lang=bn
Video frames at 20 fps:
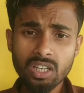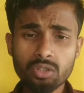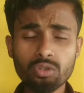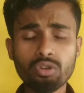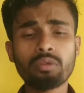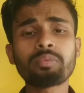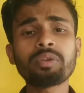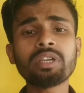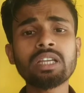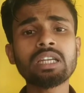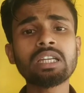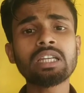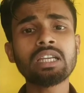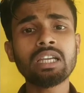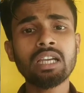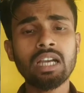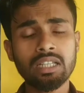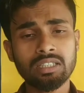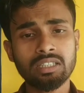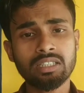টপিক নিয়ে
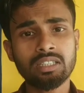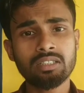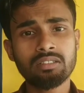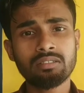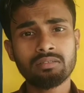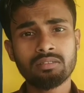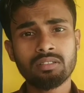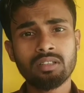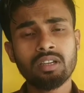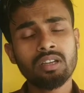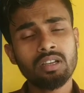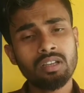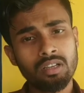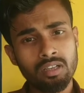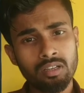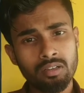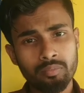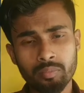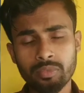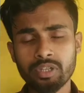আজকের
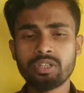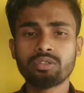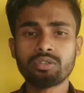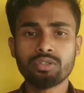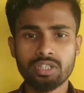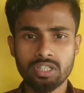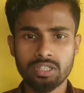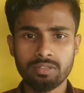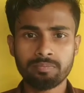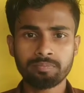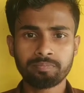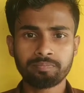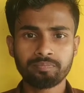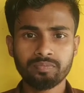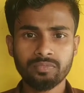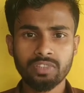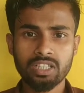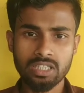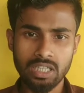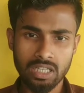ভিডিওটি
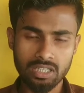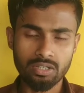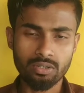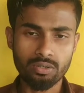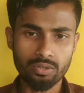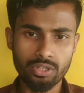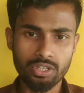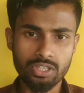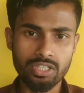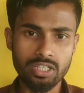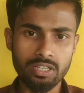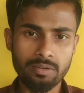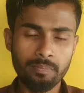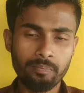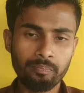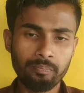সাজানো হয়েছে